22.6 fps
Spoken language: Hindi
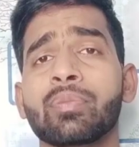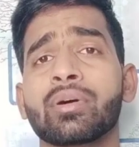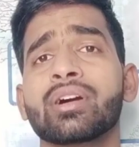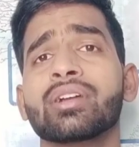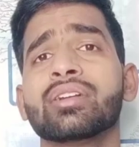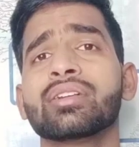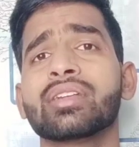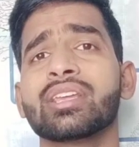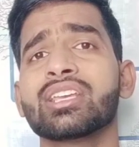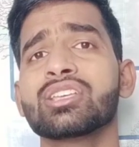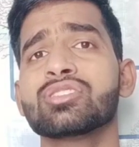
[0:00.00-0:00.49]

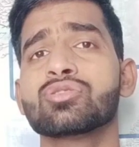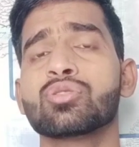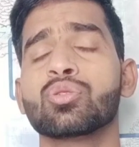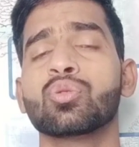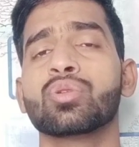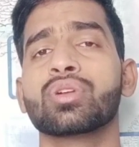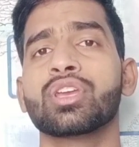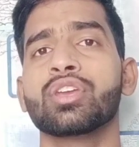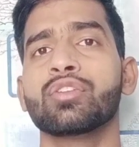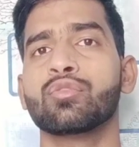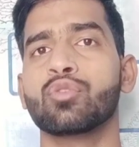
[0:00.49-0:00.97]
पर टेस्ट जो
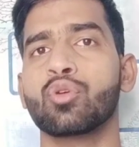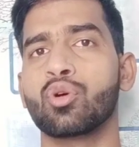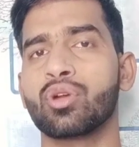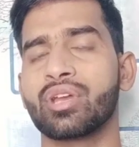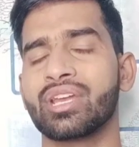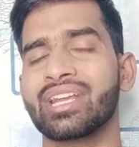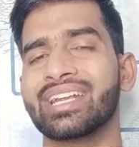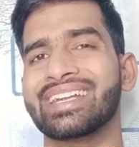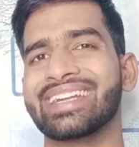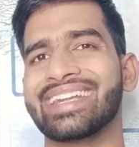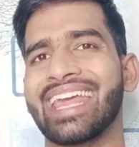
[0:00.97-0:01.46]
होंगे वो
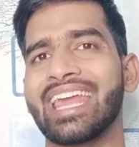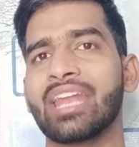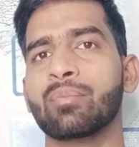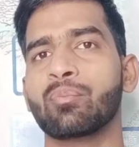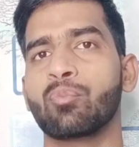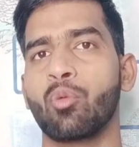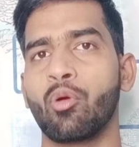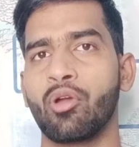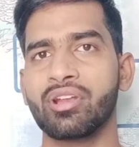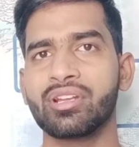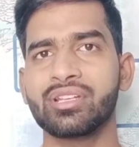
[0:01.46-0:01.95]
होगी टेन
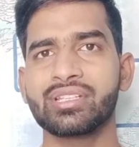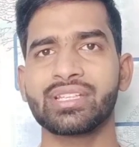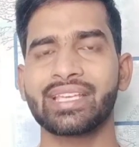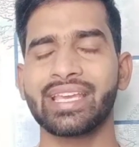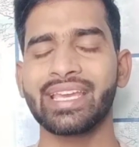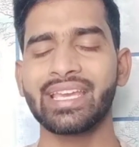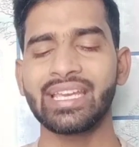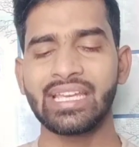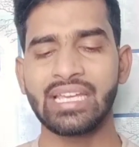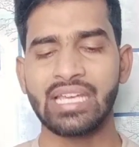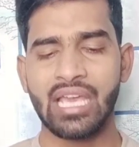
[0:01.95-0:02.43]
पॉइंट्स
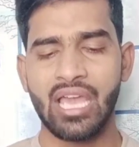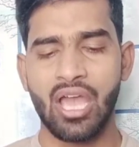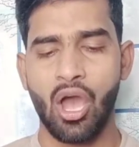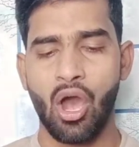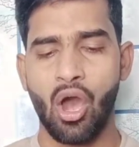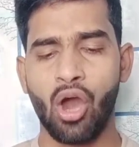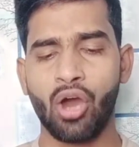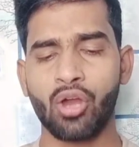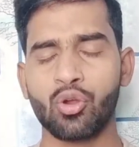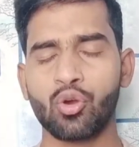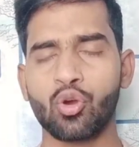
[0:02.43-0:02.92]
के
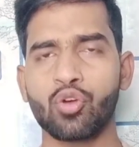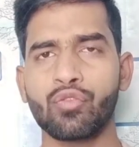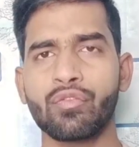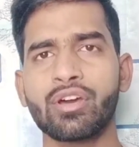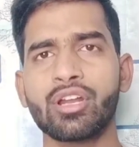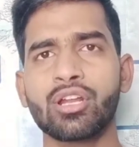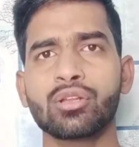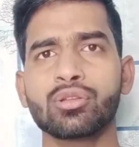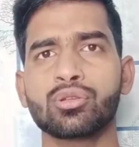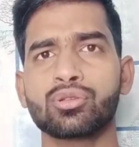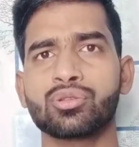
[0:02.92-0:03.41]
और
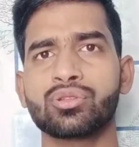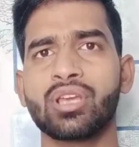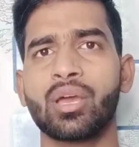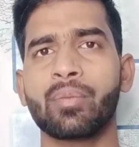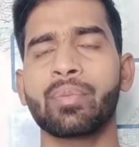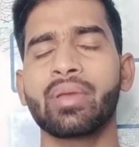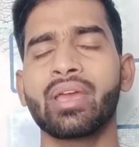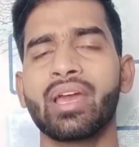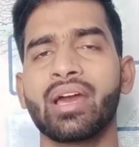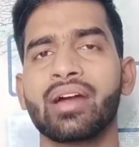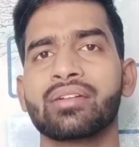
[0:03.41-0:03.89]
ओवरऑल दोस्तों
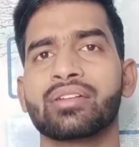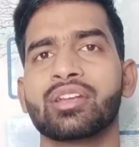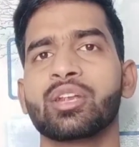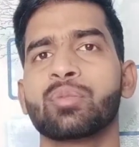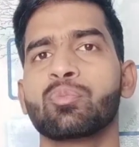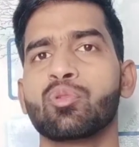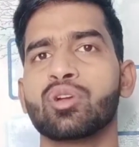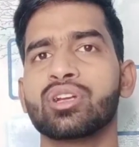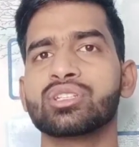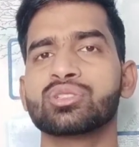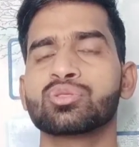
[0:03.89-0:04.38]
यहाँ पे
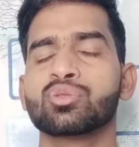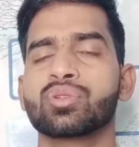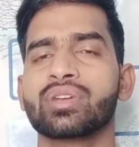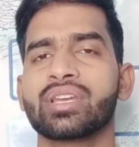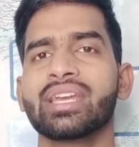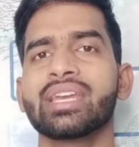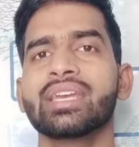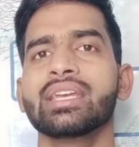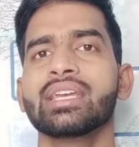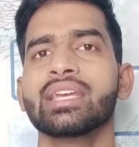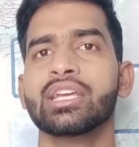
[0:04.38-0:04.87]
100 पॉइंट्स
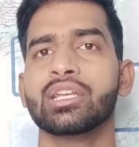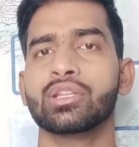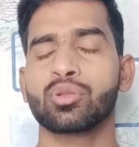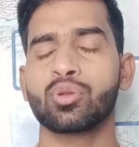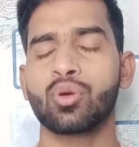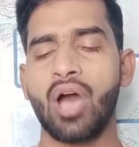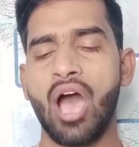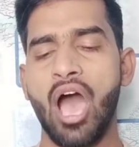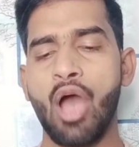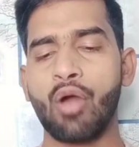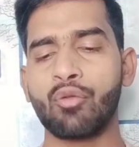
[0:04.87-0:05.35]
होंगे
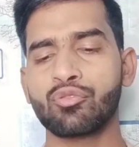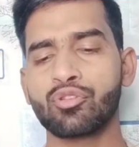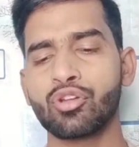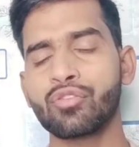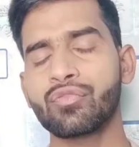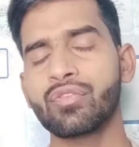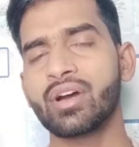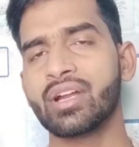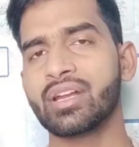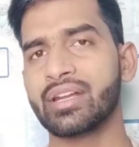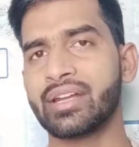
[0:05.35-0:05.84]
तो आउट
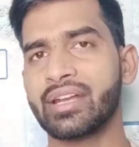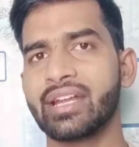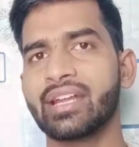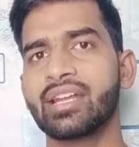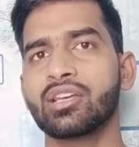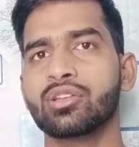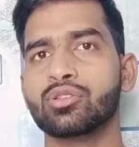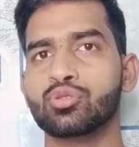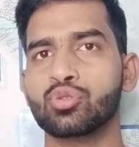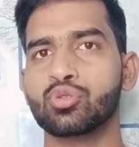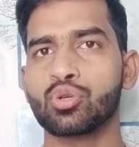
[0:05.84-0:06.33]
ऑफ
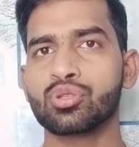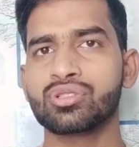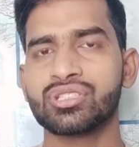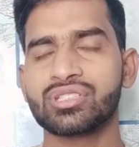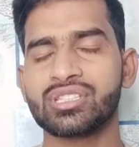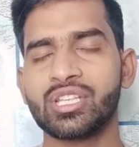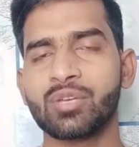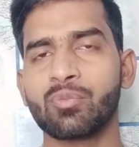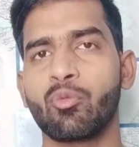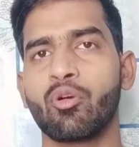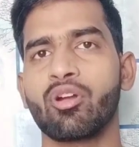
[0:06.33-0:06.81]
100 जो
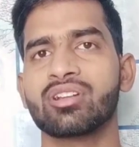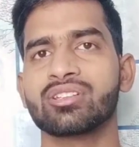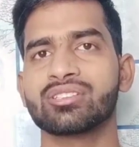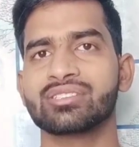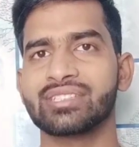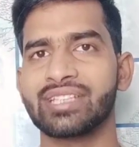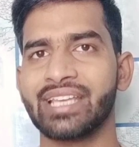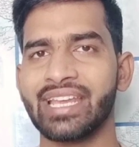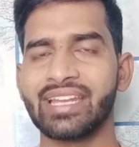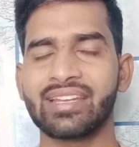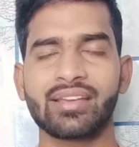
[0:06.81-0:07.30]
जितने
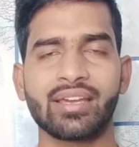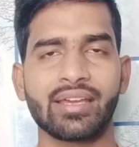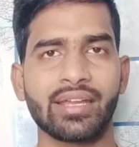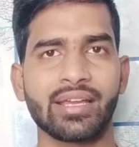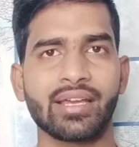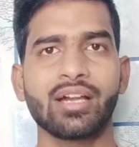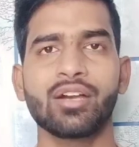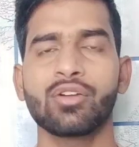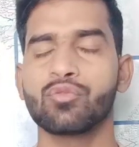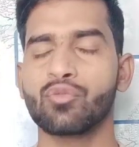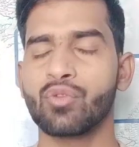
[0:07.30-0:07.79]
पॉइंट्स गेन
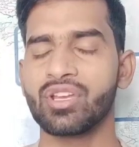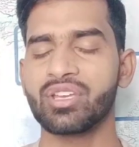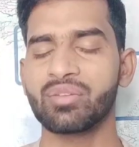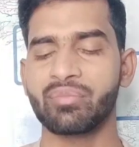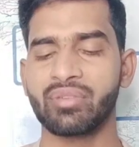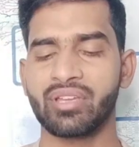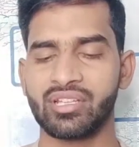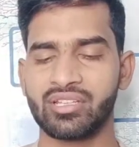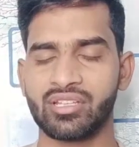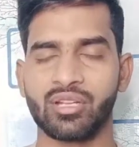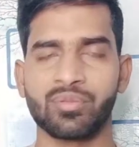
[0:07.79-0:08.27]
करेगा वही
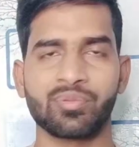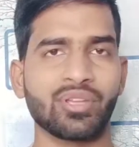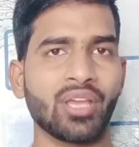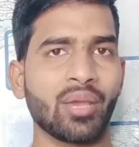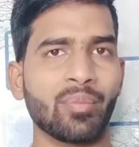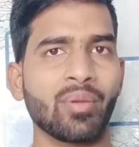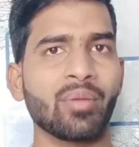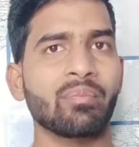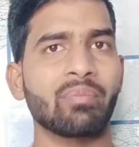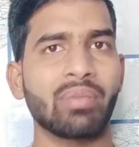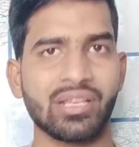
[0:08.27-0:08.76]
मेरी तरफ से
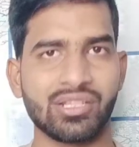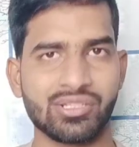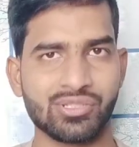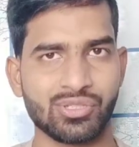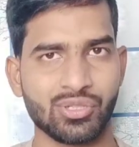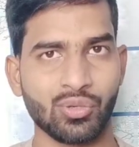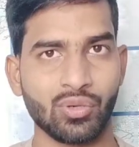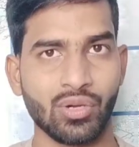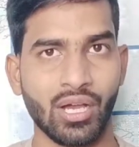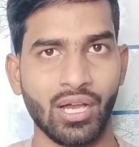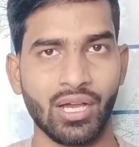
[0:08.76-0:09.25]
यहाँ पे
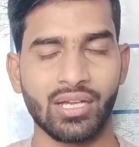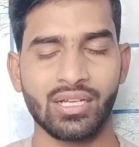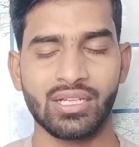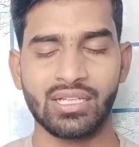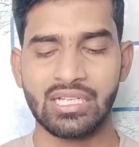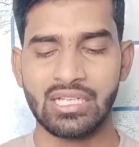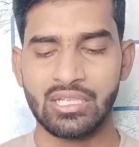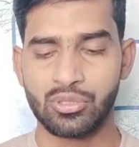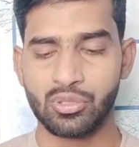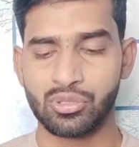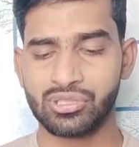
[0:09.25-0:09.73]
बेस्ट होगा
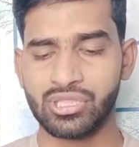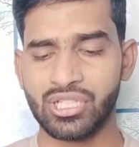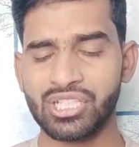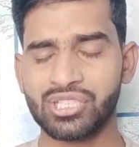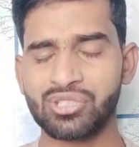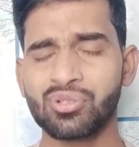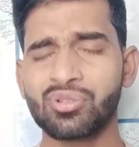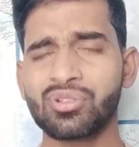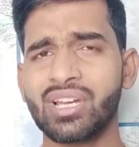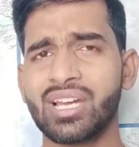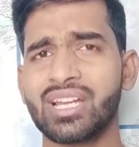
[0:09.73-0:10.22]
तो चलिए
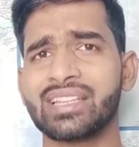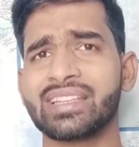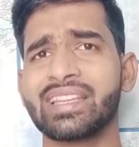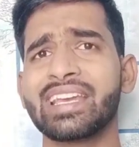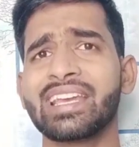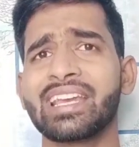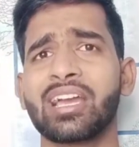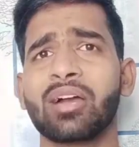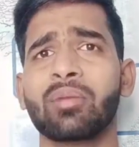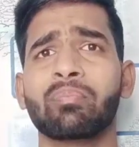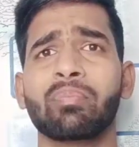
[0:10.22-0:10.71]
तो करते
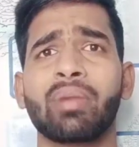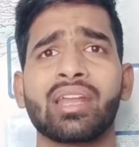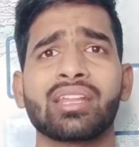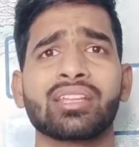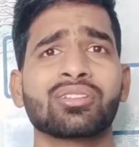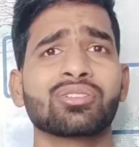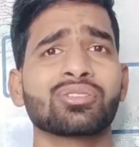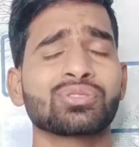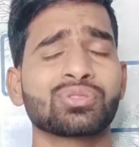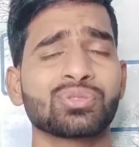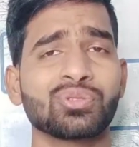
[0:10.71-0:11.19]
हैं
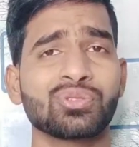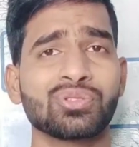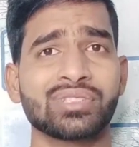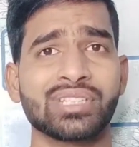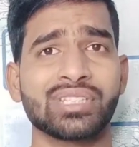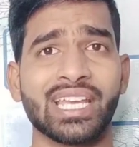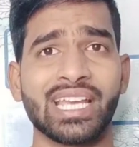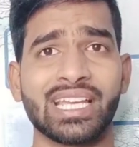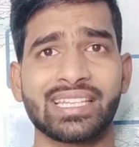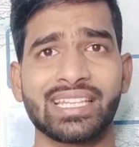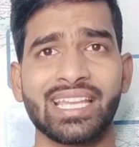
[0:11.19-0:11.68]
कंपैरिजन को शुरू
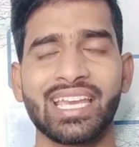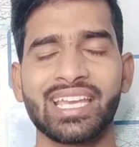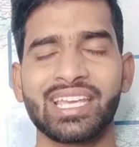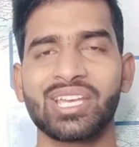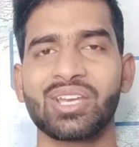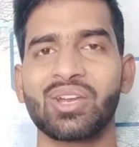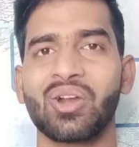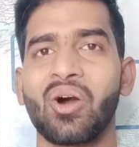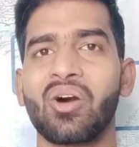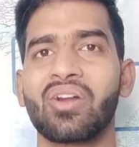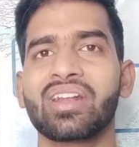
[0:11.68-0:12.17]
देखते हैं
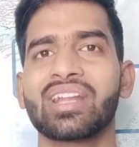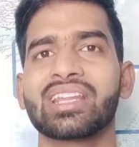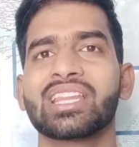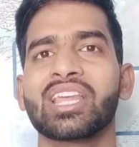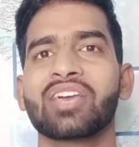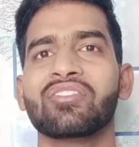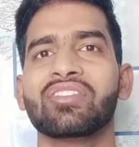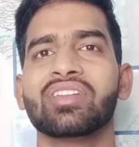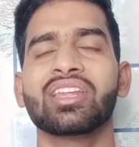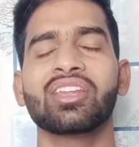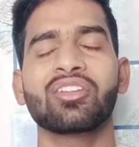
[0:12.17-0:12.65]
कि कौन
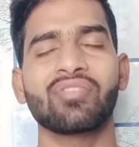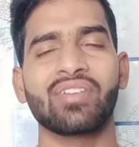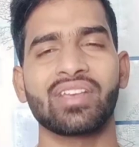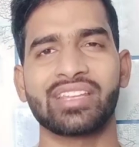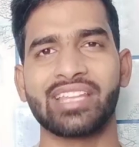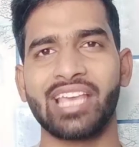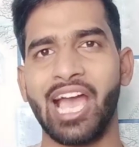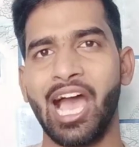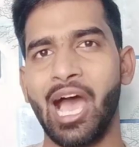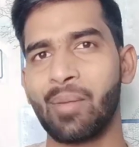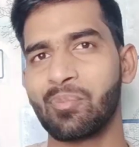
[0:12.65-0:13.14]
रहता है विनर
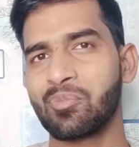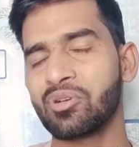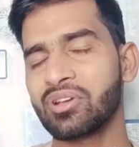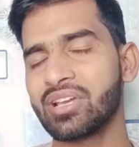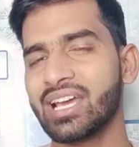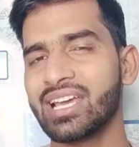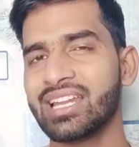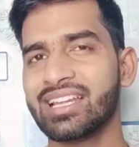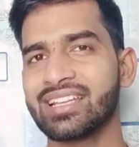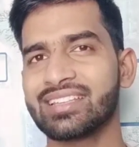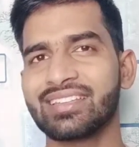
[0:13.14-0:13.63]
वैसे आपको
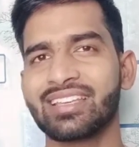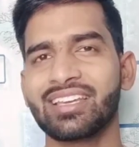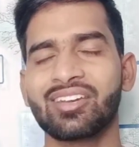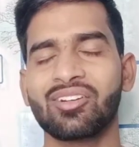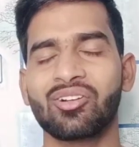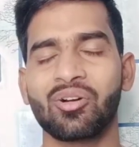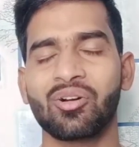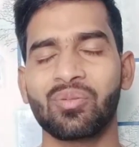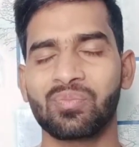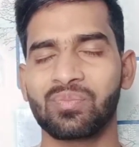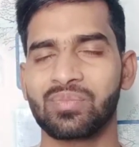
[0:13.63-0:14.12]
क्या लगता है
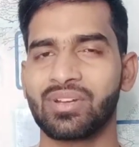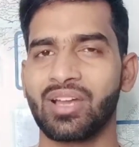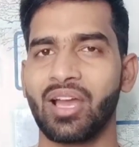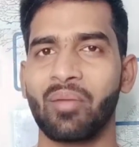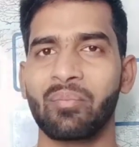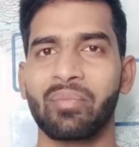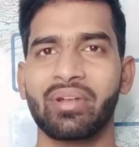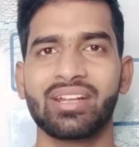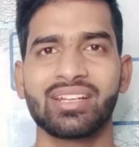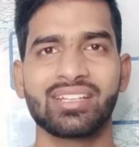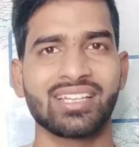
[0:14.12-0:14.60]
आप
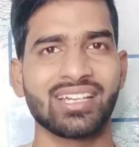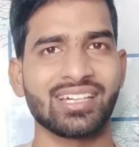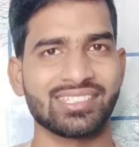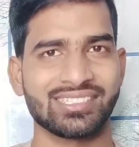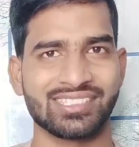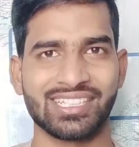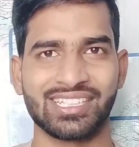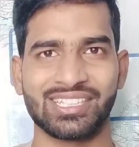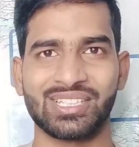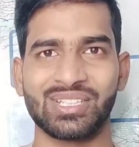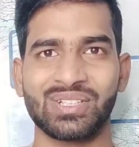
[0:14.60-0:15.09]
कमेंट कर
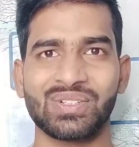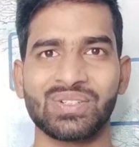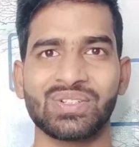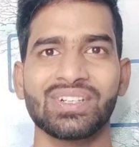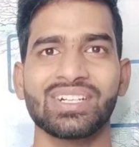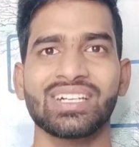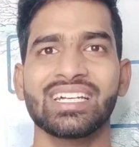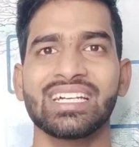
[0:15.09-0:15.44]
सकते हो